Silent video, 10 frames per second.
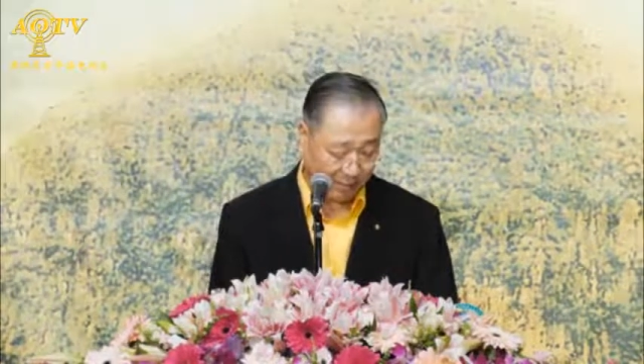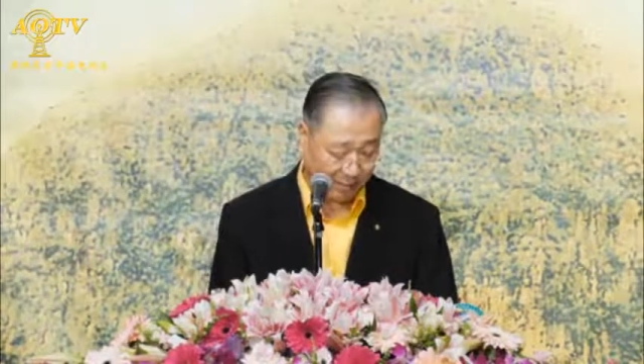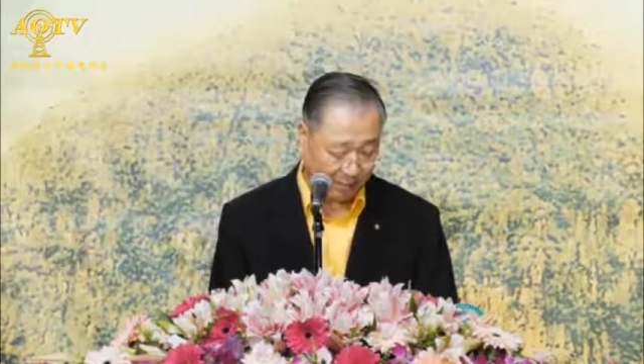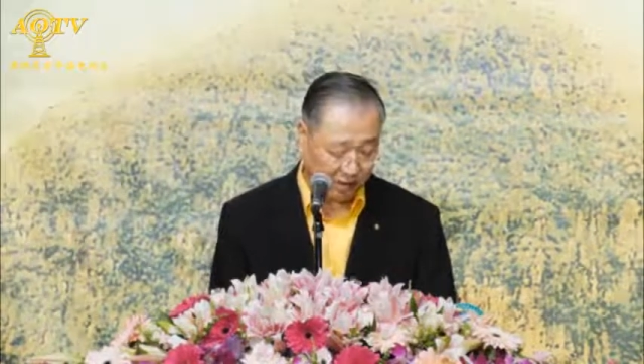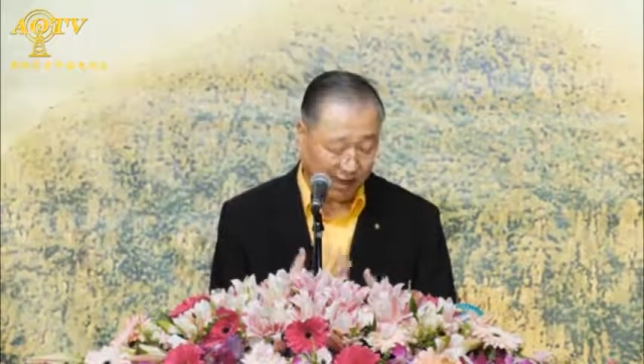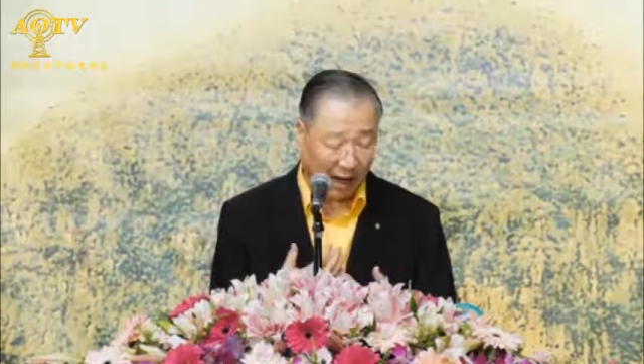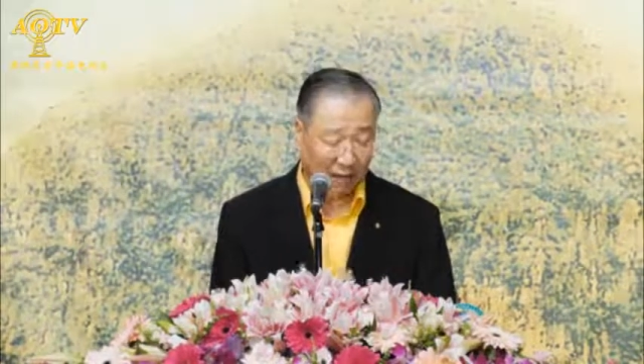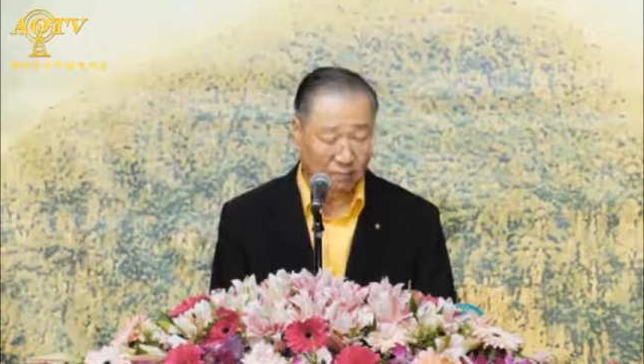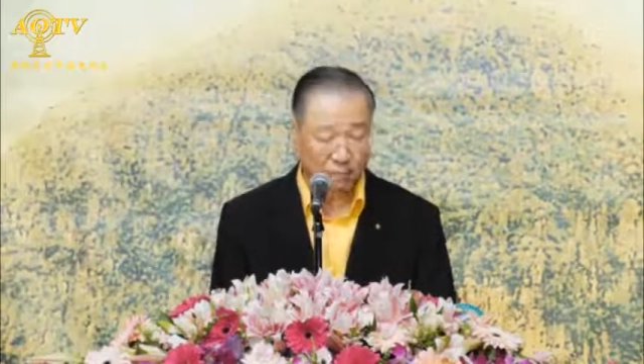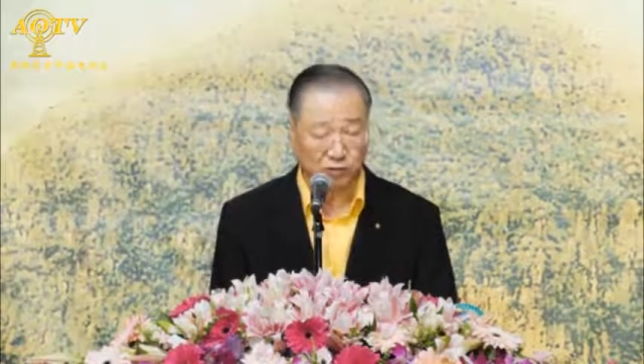想
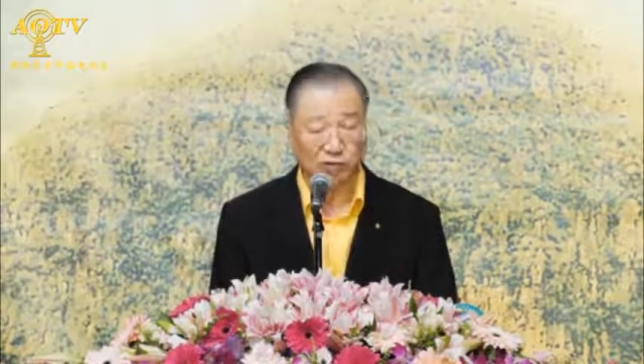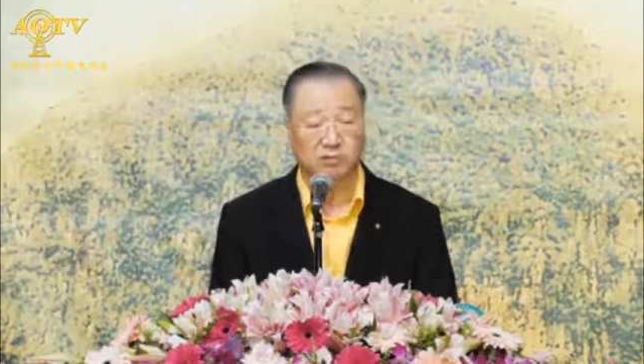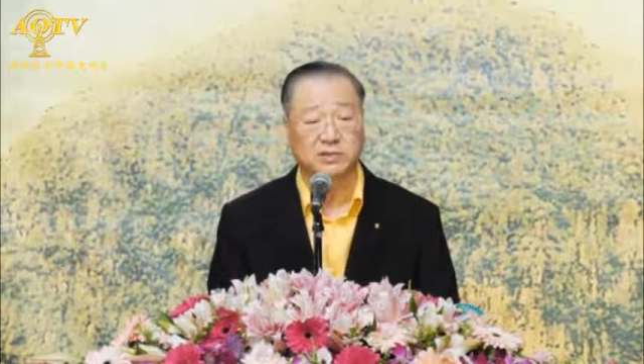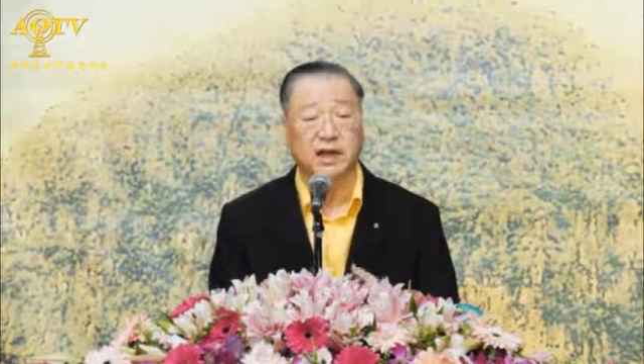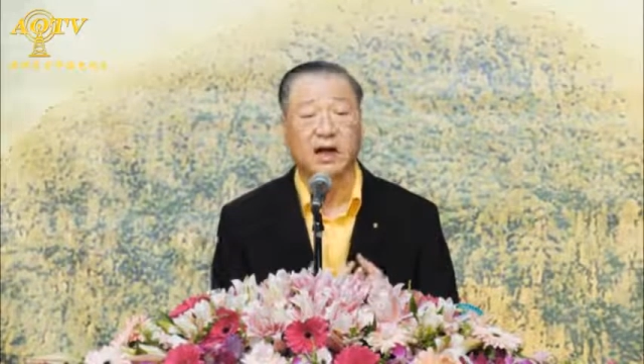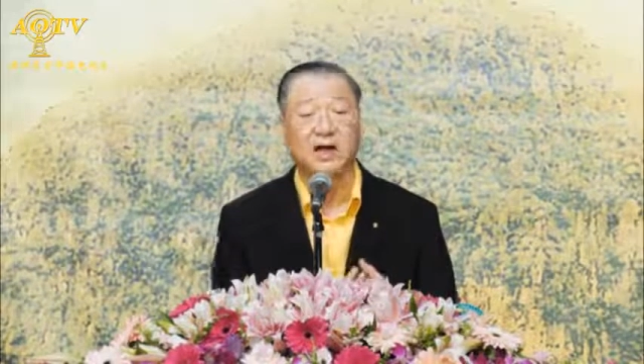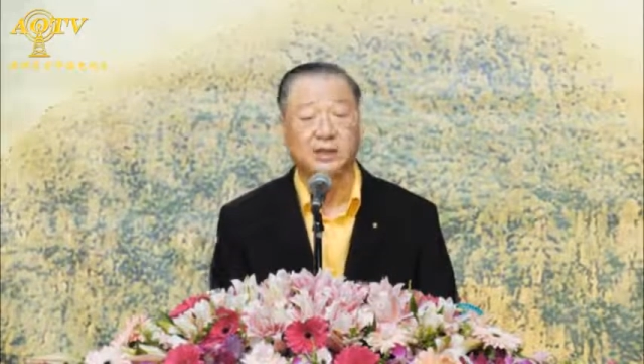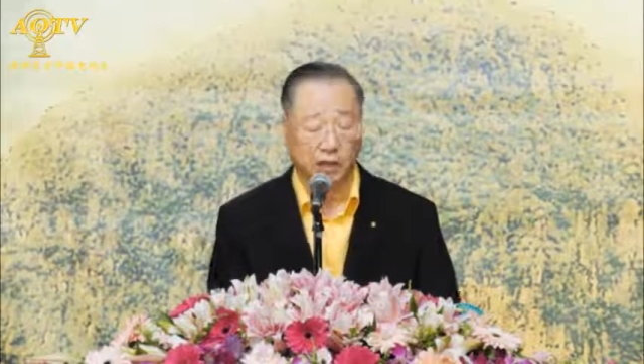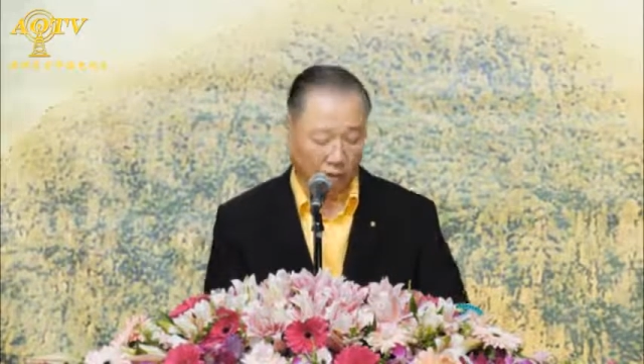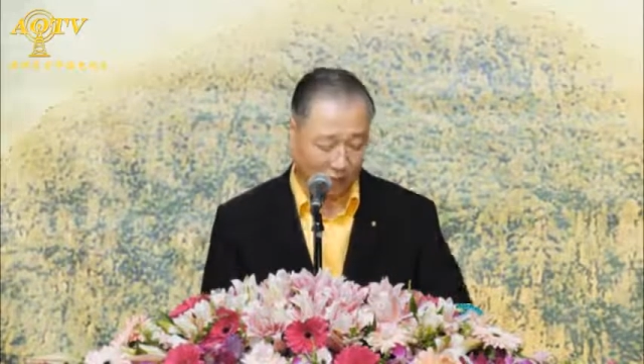不通的
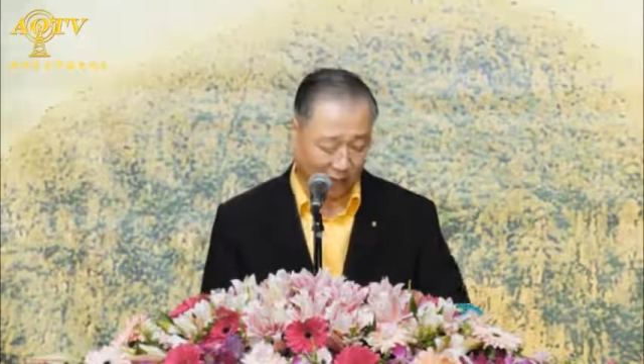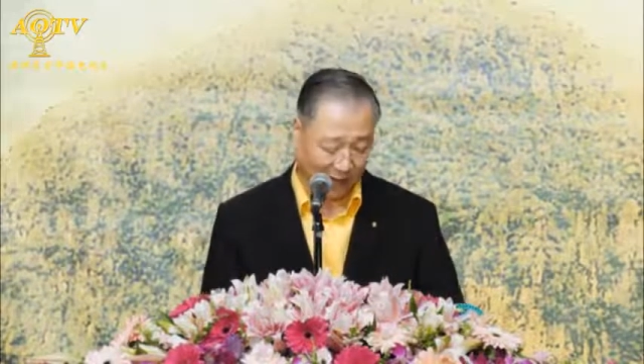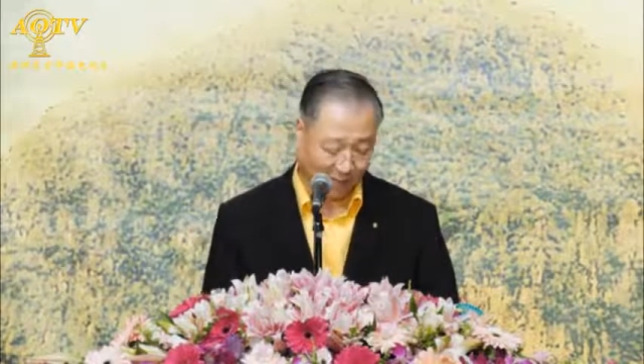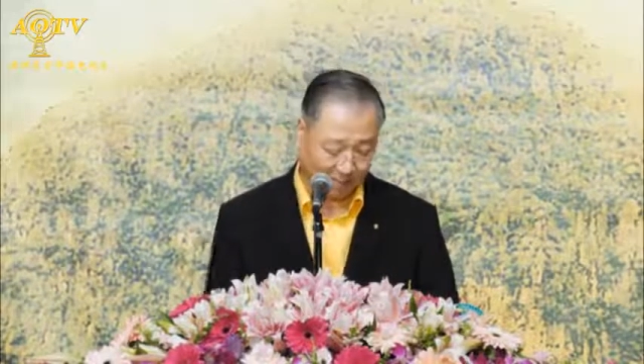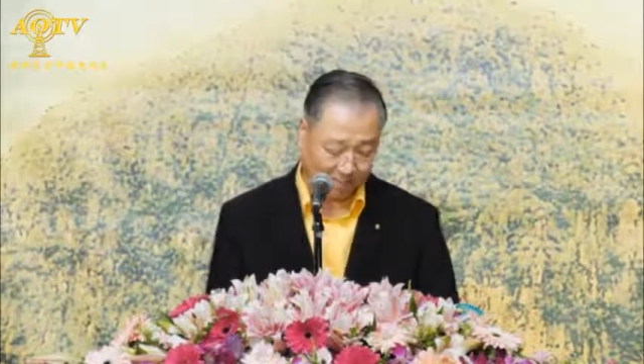药方。